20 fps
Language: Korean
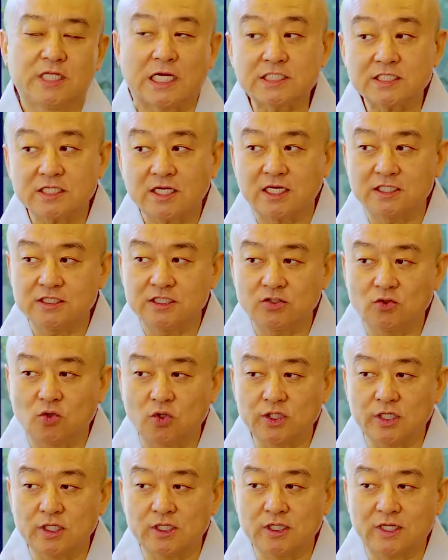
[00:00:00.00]
5가지
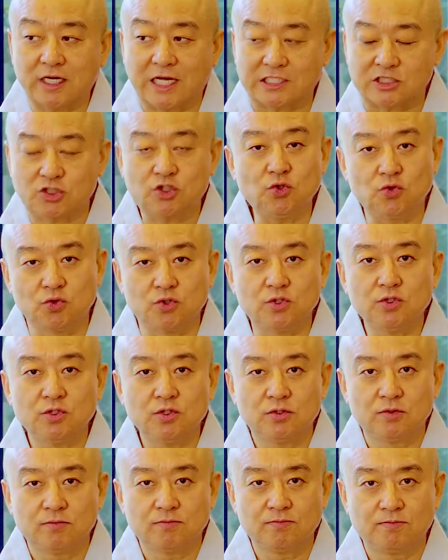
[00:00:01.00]
고리를 갖춘
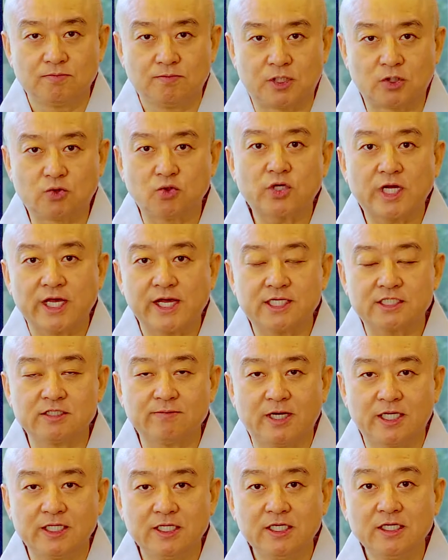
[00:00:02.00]

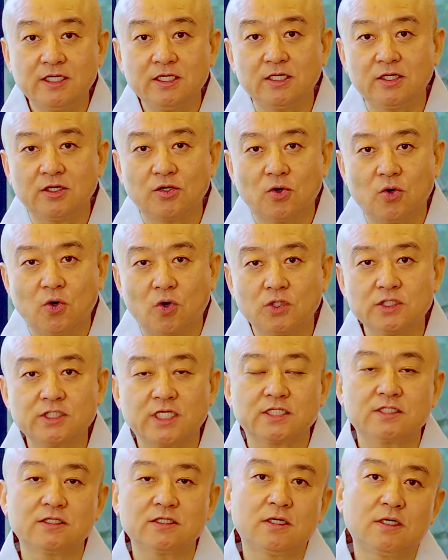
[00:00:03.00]
비구라야지만이
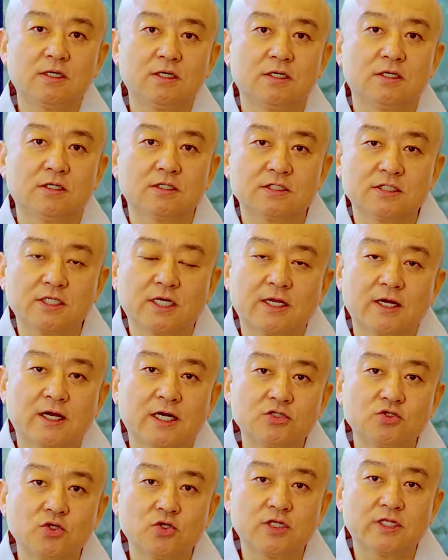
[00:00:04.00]
혼자서
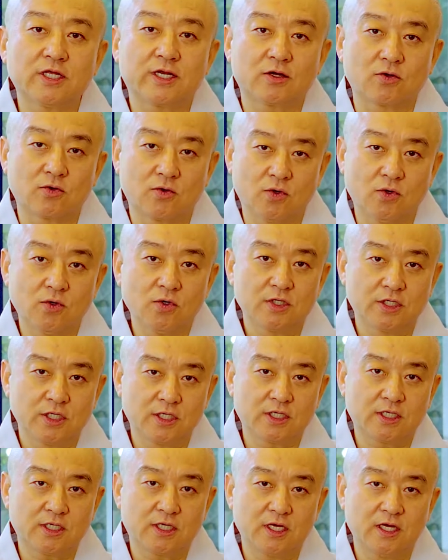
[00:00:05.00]
살아갈 수 있다라고
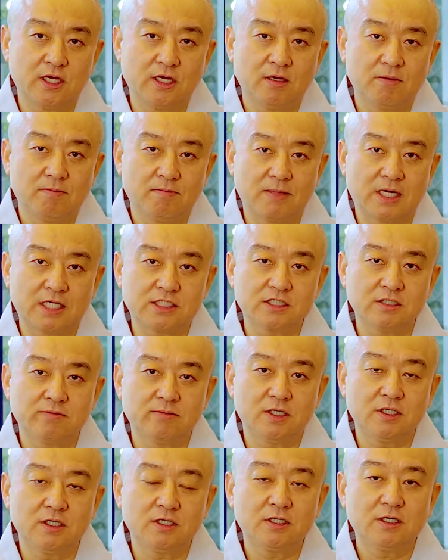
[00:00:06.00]
그렇게
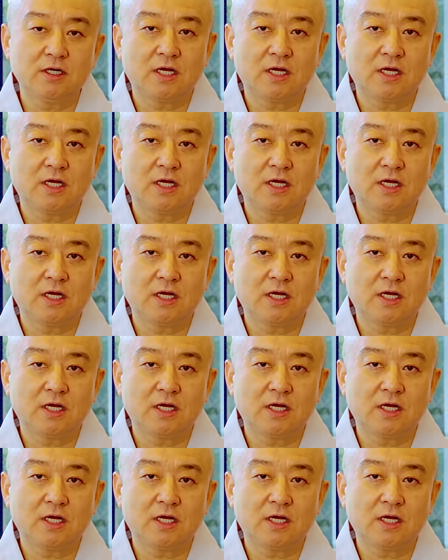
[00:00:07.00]
말씀을